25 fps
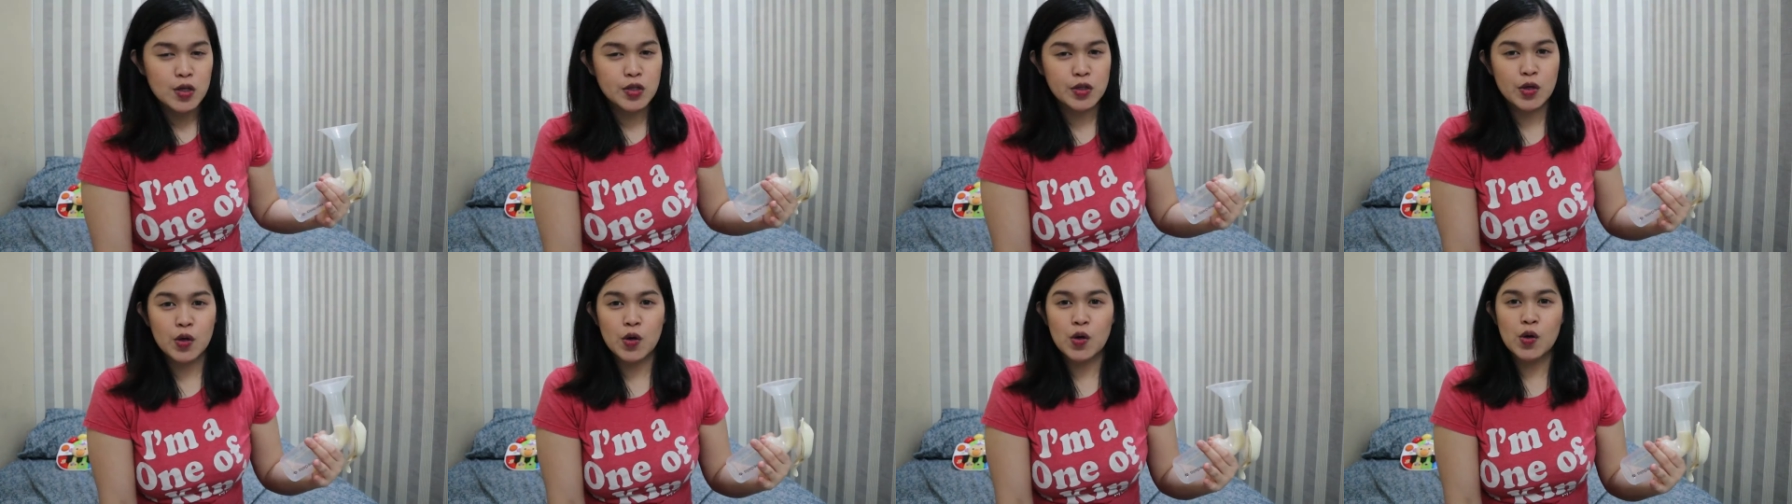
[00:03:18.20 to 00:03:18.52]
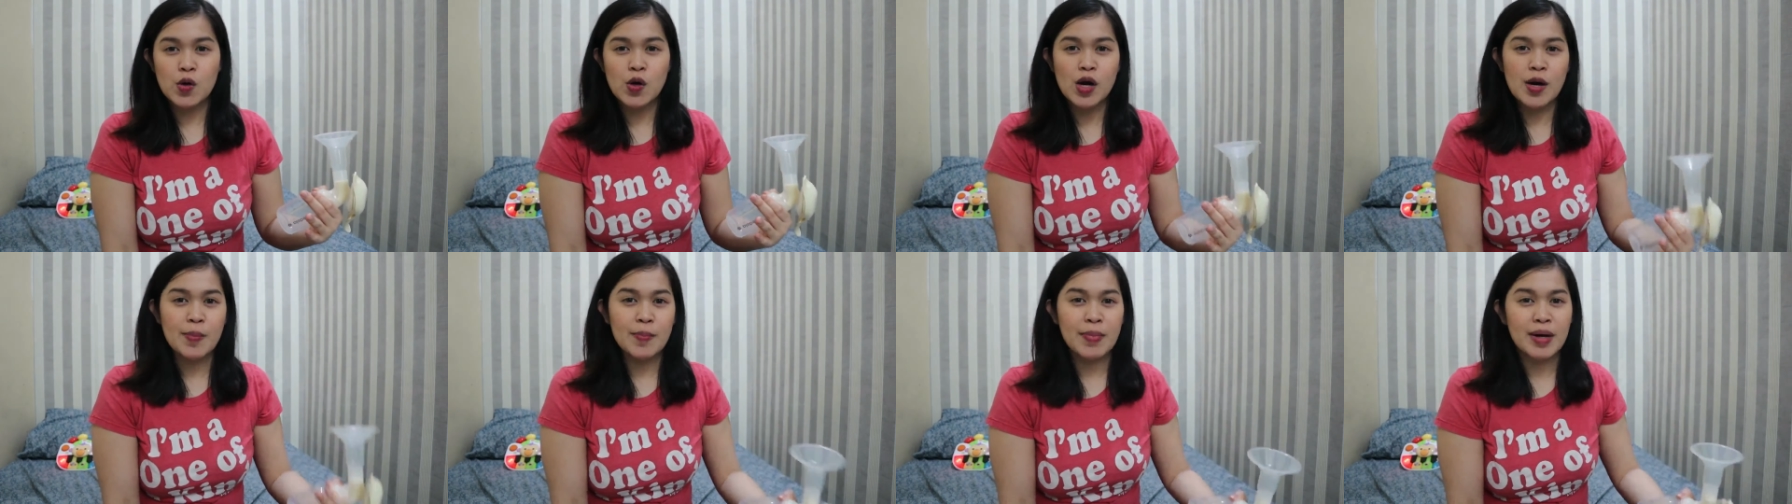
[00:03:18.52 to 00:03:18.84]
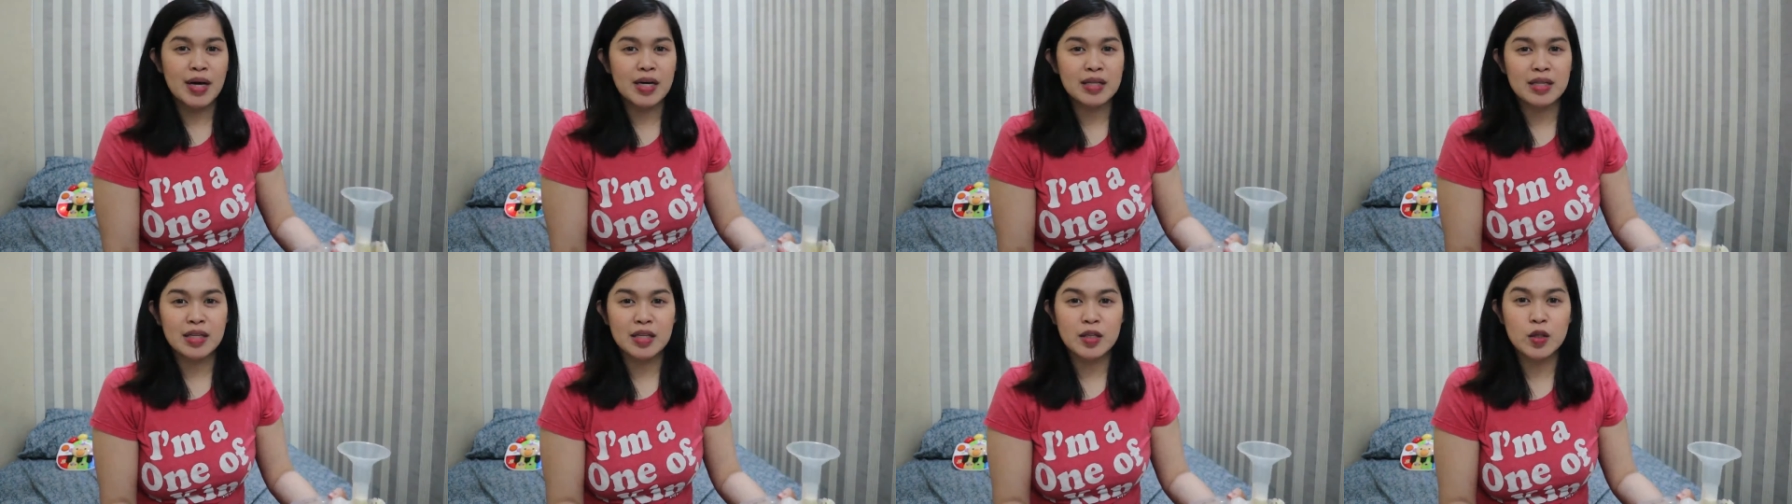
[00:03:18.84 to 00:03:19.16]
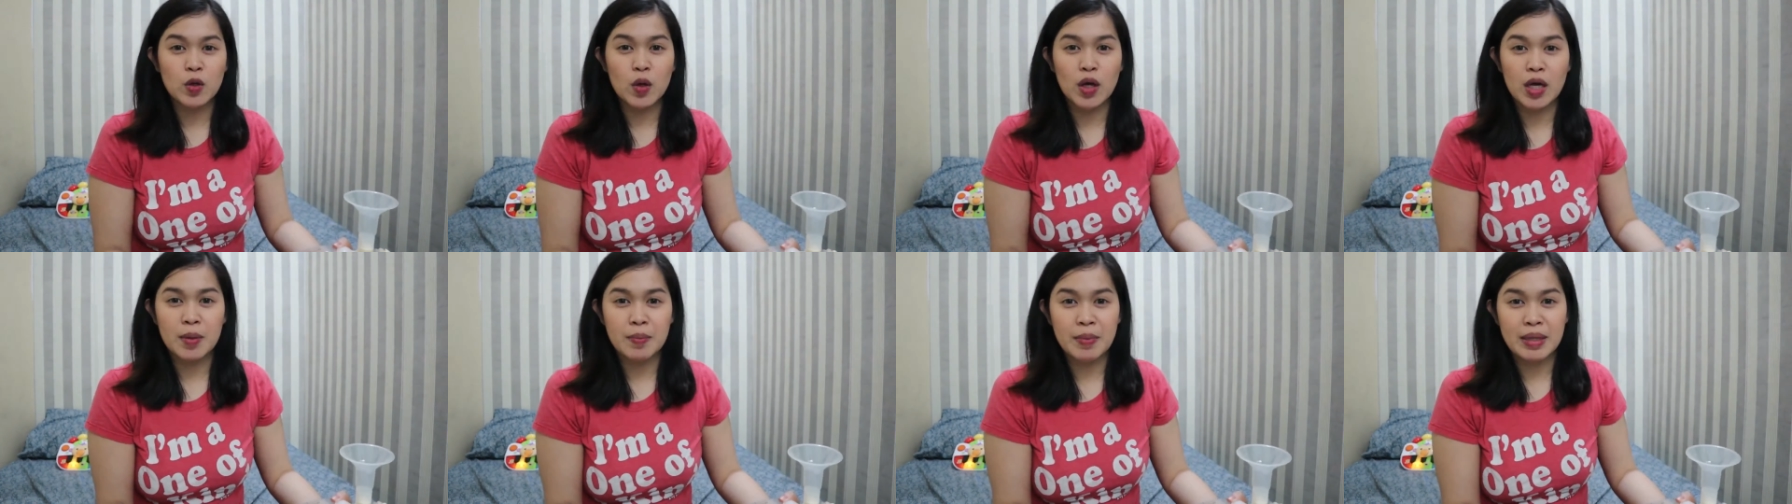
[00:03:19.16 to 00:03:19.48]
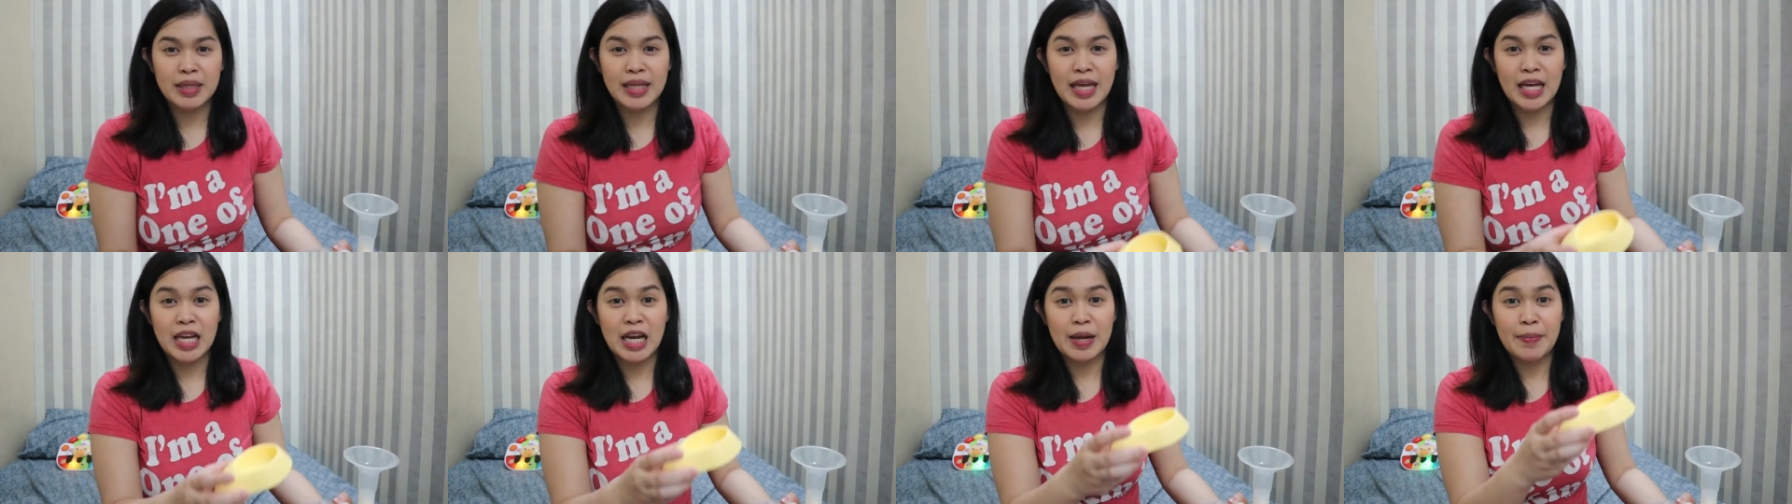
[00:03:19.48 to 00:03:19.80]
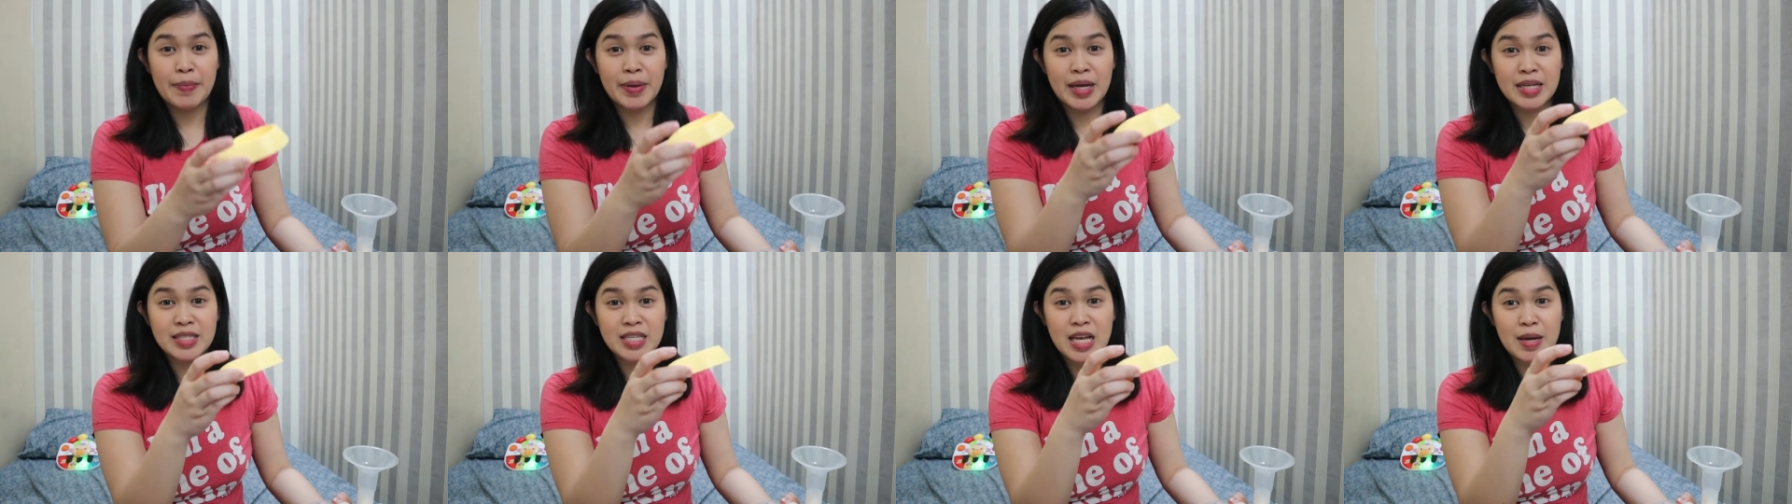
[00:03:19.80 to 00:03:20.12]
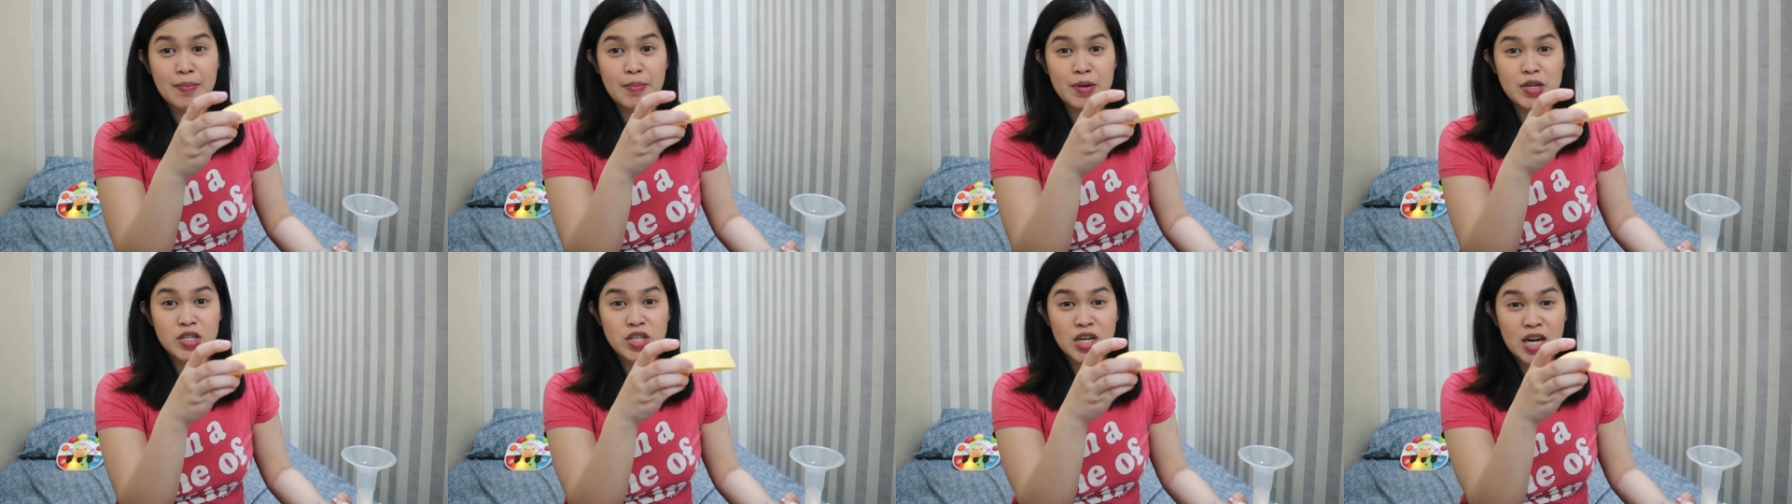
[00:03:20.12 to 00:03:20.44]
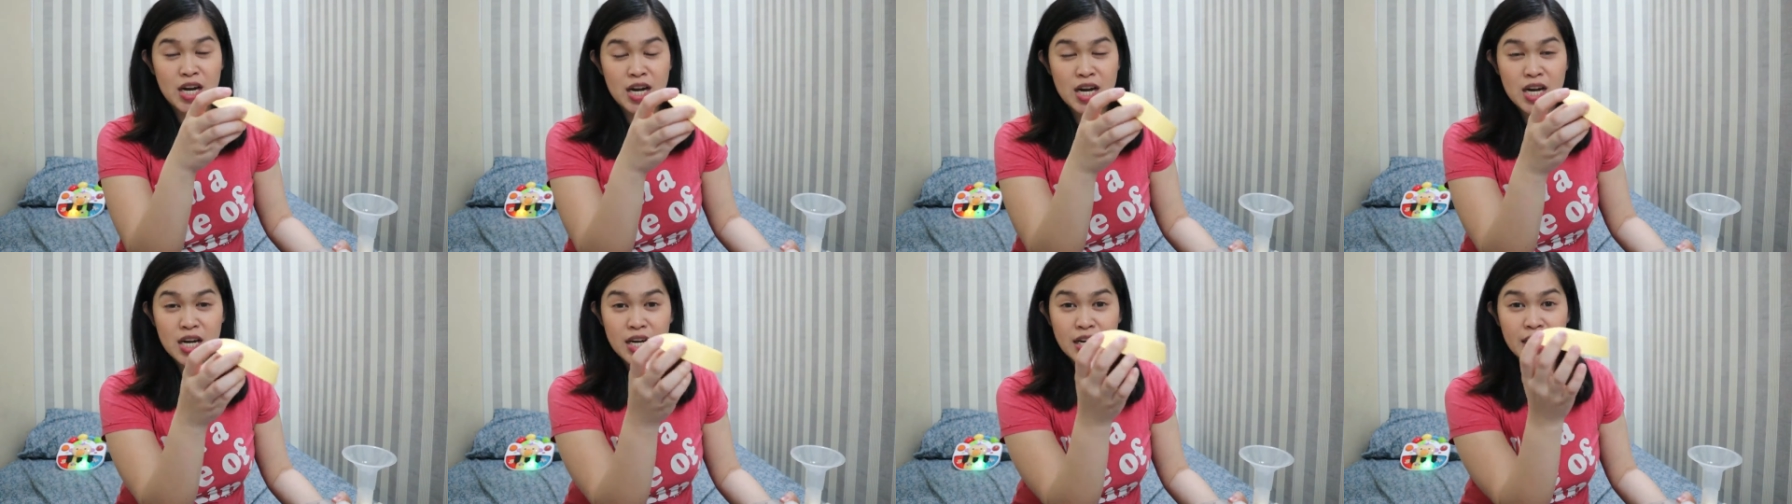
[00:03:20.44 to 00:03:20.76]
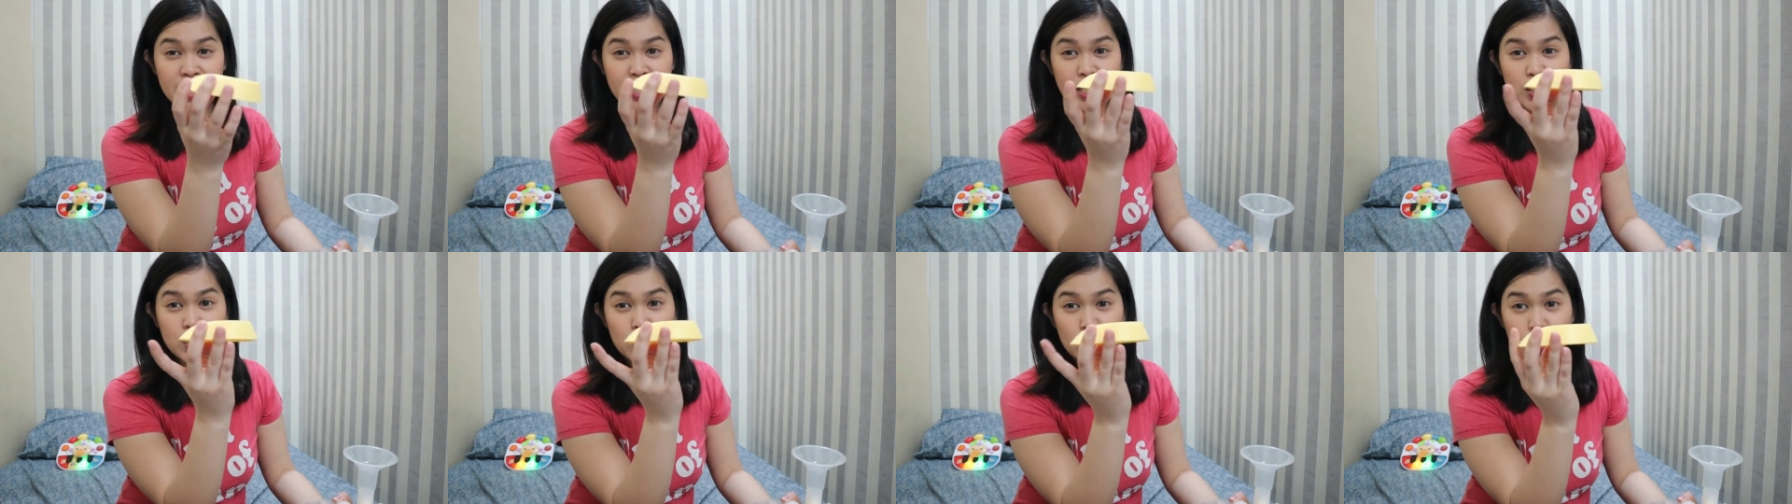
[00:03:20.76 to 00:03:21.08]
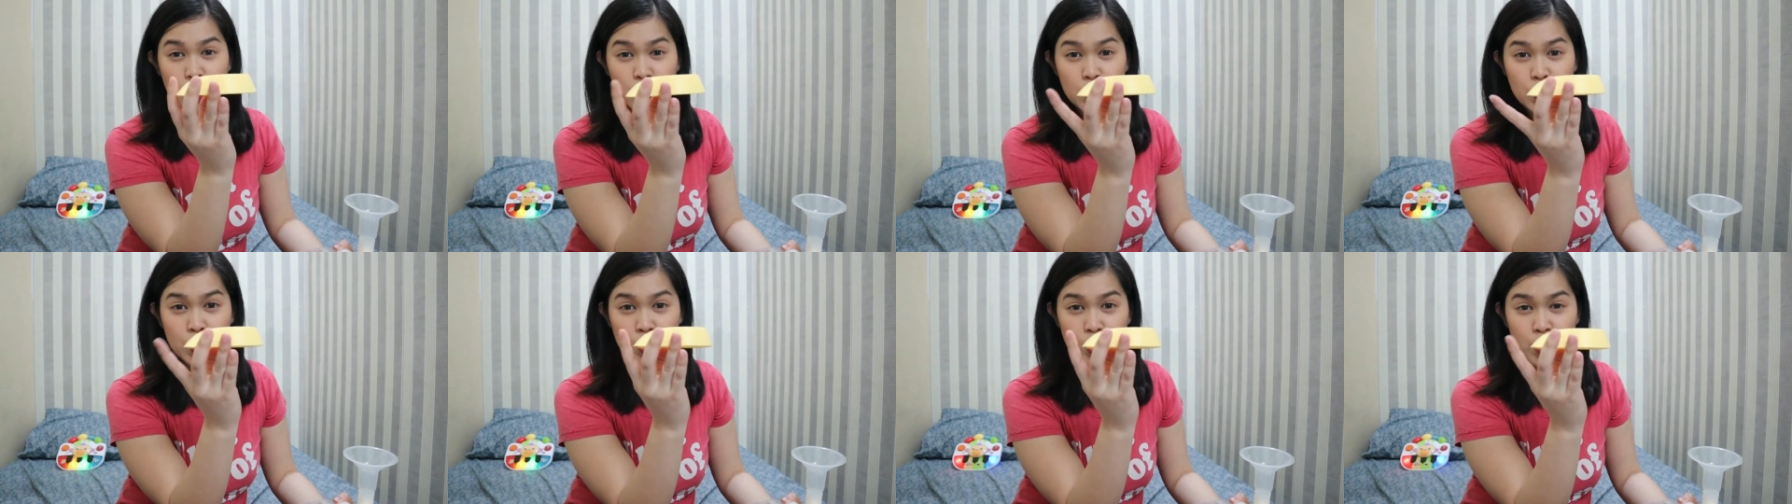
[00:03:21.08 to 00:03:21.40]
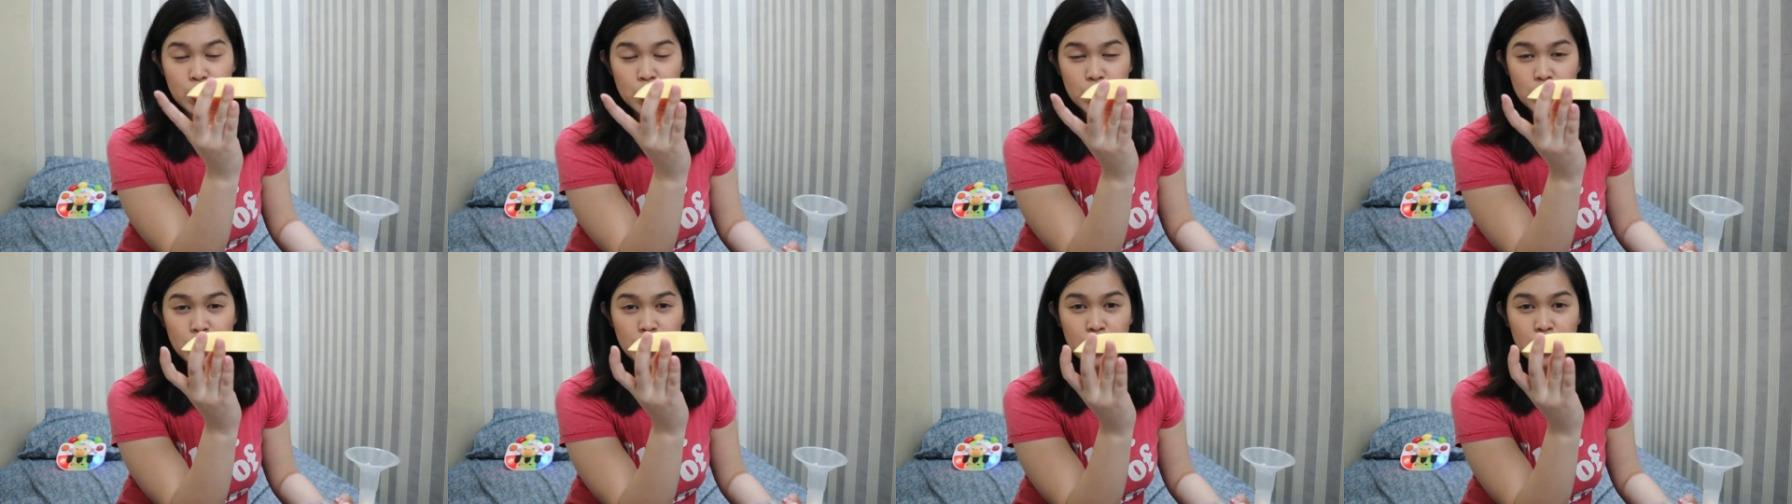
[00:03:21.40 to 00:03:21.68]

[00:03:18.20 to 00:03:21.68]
So, ang maganda dito kay Medela, may kasama siyang ganito.